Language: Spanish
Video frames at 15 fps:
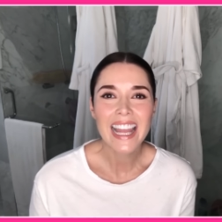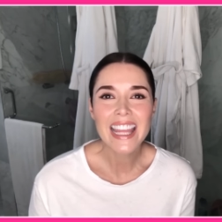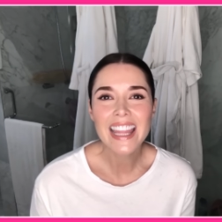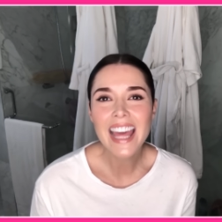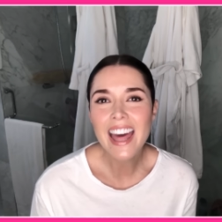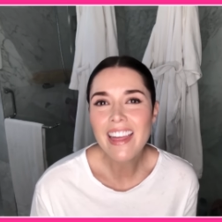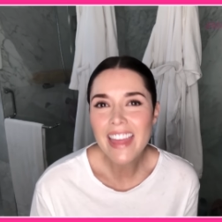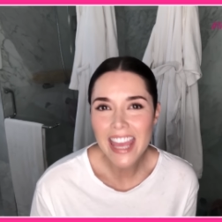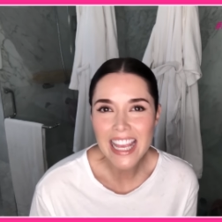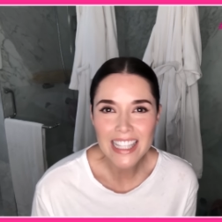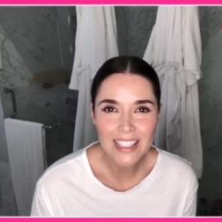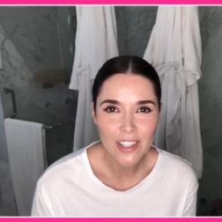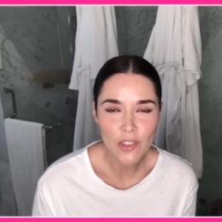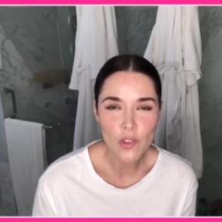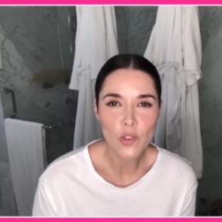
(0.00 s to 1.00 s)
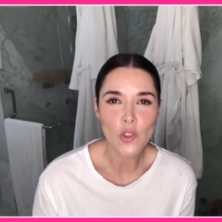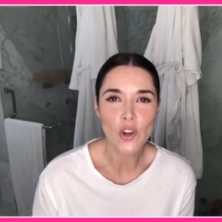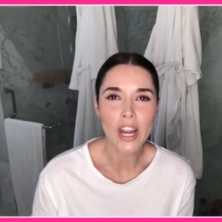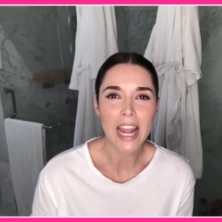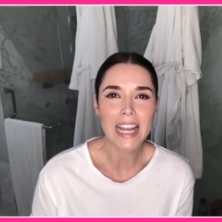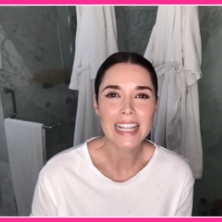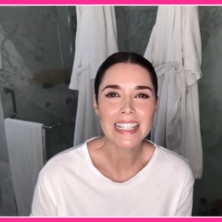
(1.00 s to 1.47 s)
La idea de este
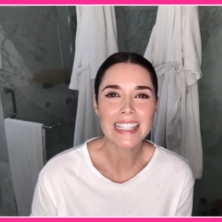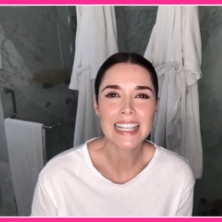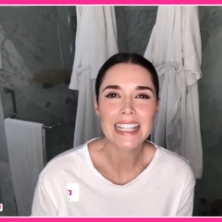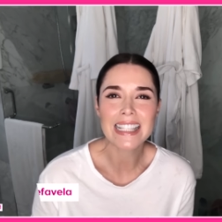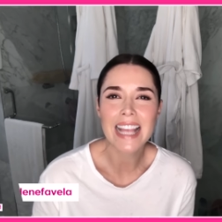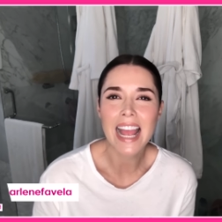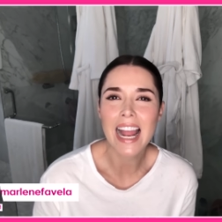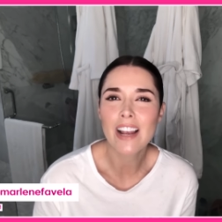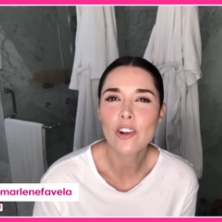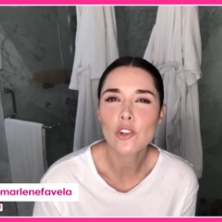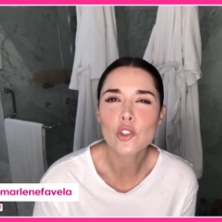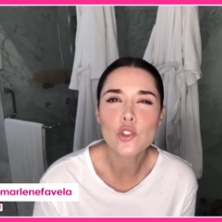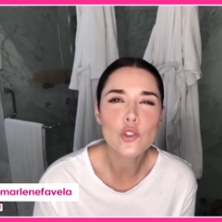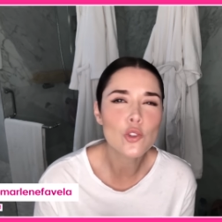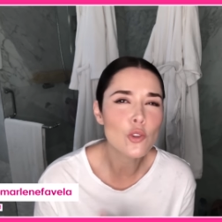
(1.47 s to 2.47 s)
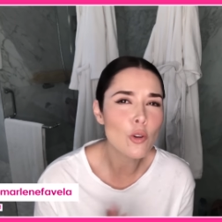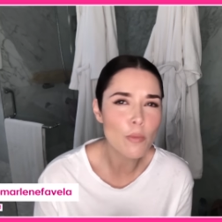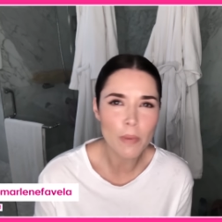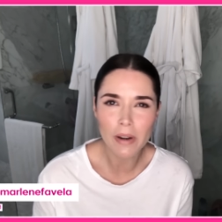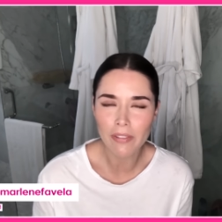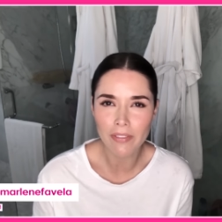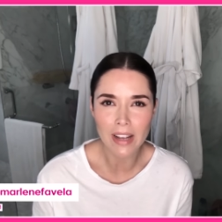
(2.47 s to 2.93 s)
tutorial es que sea algo
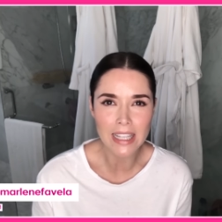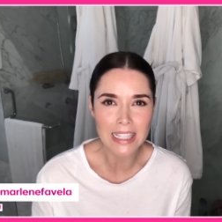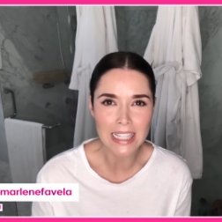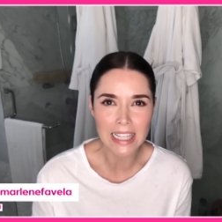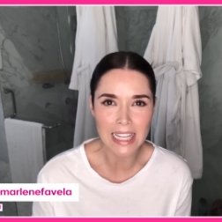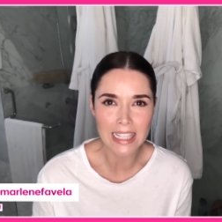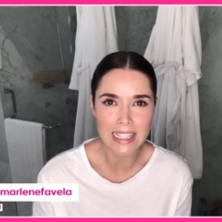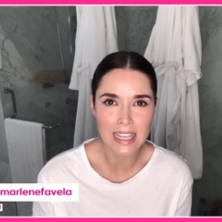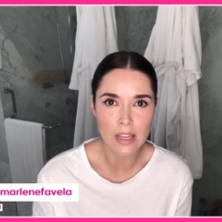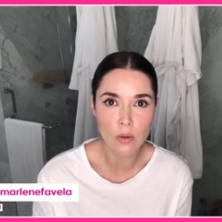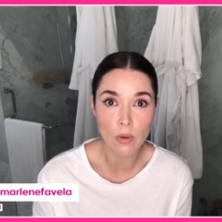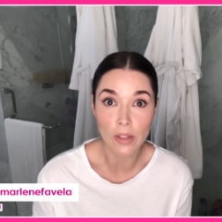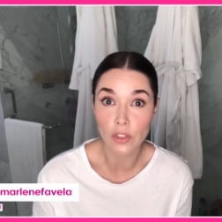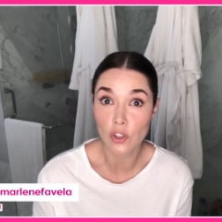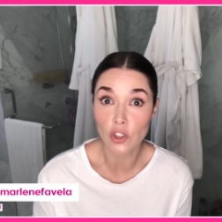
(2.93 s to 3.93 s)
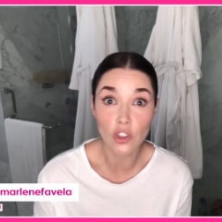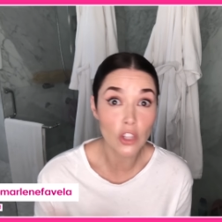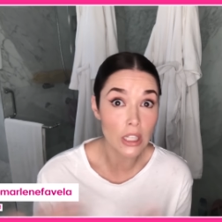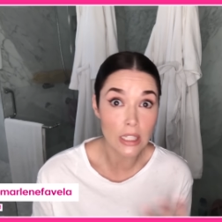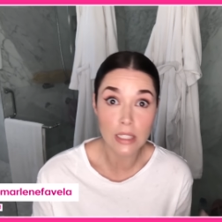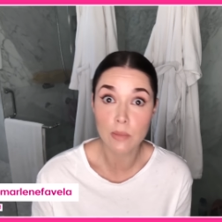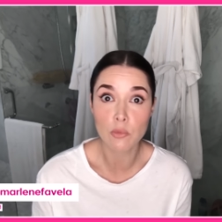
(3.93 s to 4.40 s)
súper fácil de hacer cuando no
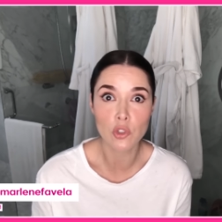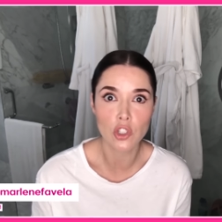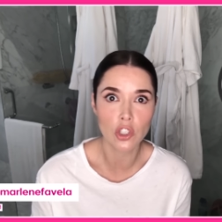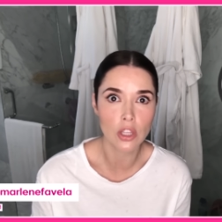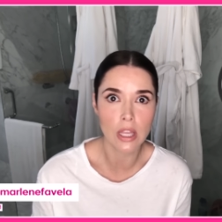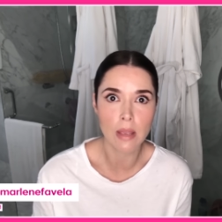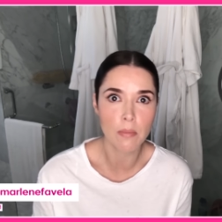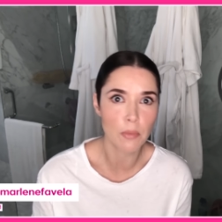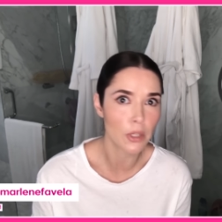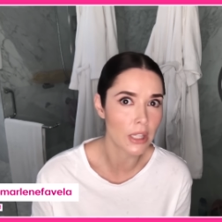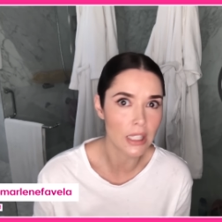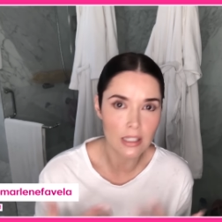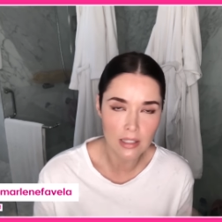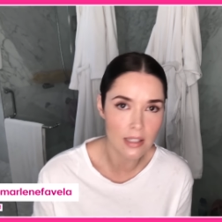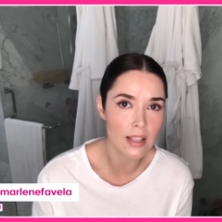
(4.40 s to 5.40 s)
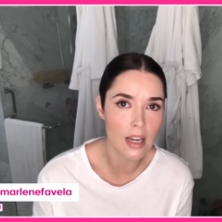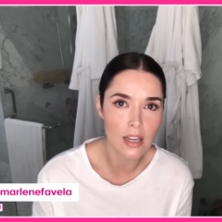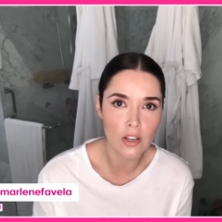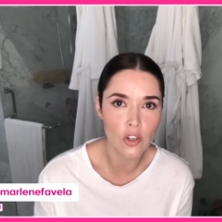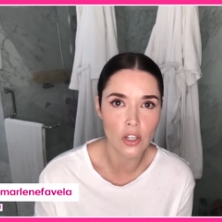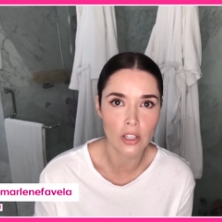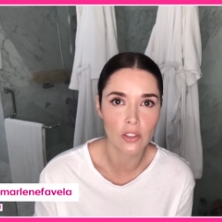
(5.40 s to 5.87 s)
tienes mucho tiempo y tienes que
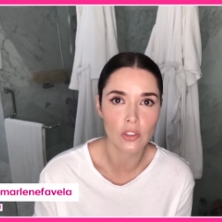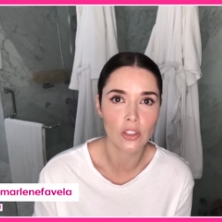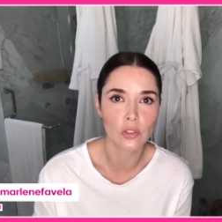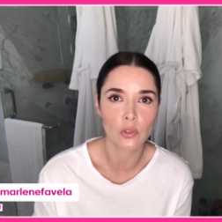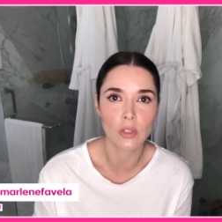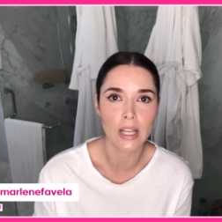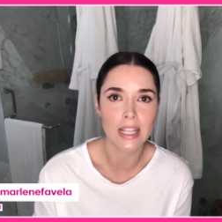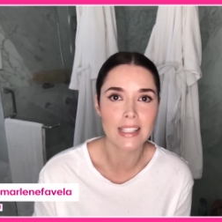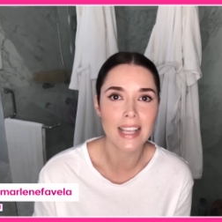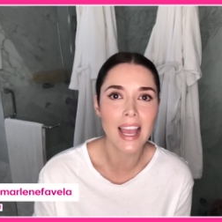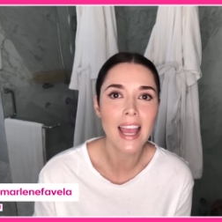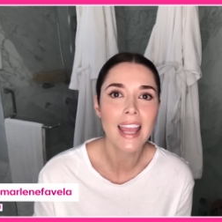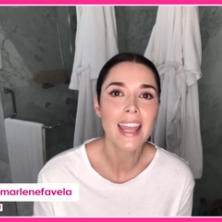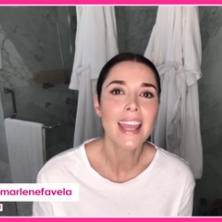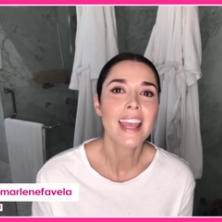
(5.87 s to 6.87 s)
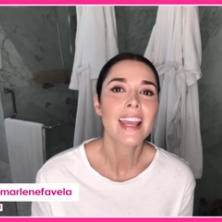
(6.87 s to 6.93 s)
salir corriendo de tu casa,